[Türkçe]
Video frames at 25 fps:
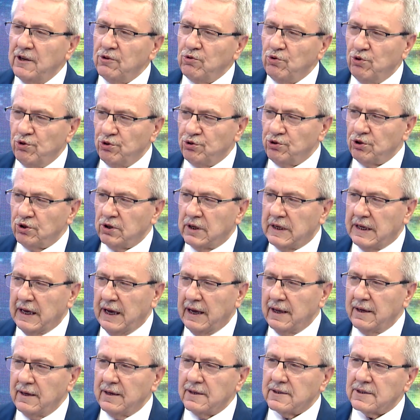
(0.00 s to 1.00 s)

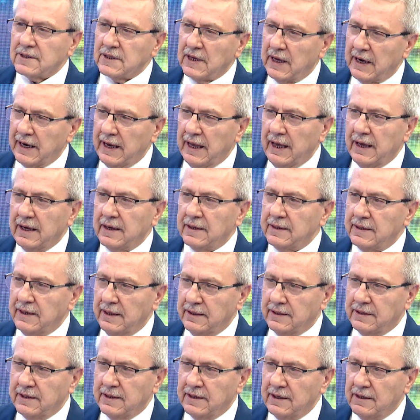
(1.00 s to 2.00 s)
Küçükken saraya
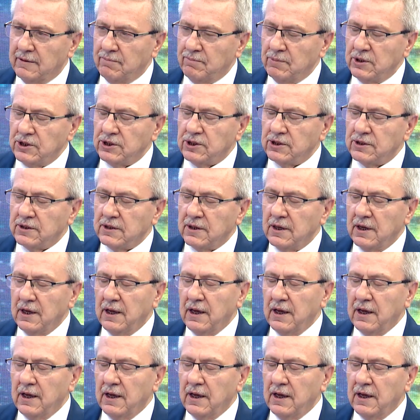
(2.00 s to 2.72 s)
getirilmiş